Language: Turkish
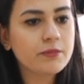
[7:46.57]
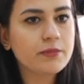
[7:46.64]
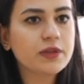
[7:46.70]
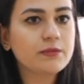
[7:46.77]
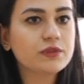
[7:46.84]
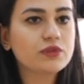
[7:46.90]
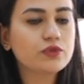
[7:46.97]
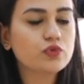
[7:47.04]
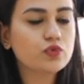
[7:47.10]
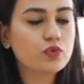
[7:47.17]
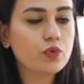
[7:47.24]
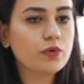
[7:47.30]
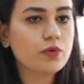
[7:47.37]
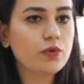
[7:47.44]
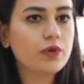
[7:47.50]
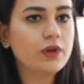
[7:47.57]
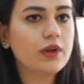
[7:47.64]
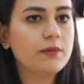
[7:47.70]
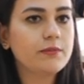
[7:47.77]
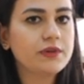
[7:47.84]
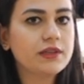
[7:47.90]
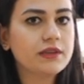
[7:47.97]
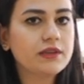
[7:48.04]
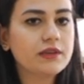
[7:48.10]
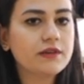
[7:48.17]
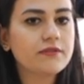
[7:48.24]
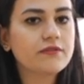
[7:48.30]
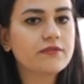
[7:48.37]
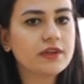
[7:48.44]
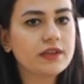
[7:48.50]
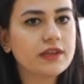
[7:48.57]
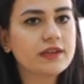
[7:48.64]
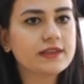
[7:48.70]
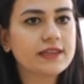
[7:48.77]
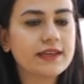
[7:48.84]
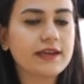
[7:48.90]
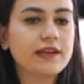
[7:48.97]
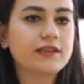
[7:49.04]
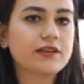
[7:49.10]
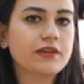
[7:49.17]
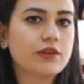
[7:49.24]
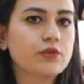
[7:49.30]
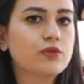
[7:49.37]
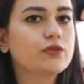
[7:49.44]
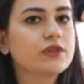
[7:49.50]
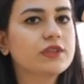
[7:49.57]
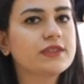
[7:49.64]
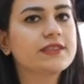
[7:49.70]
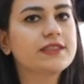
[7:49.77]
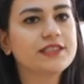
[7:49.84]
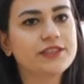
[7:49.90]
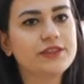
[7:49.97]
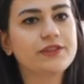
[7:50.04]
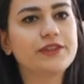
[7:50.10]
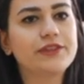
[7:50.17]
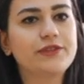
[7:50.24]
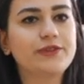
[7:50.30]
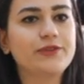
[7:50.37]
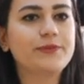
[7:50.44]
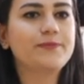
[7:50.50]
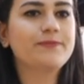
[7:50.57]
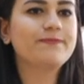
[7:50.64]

benim için çok önemliydi ve de teker teker onlara da teşekkür ediyorum.